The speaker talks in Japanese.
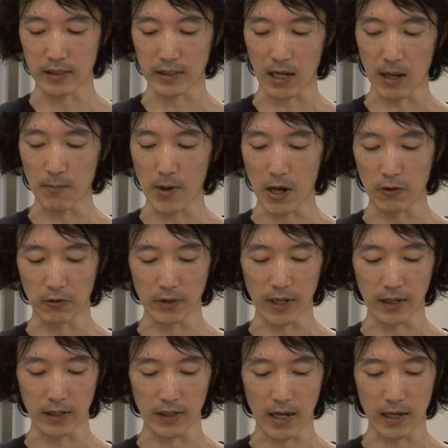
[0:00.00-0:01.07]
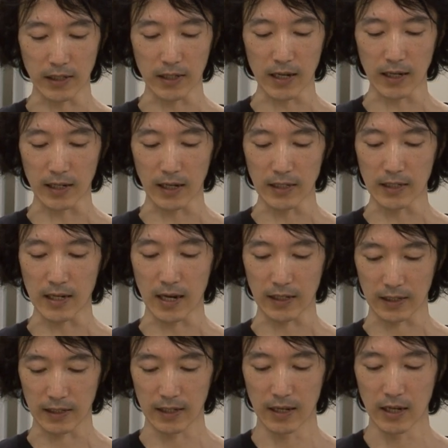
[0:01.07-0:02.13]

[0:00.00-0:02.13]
裁判の中で明らかになり、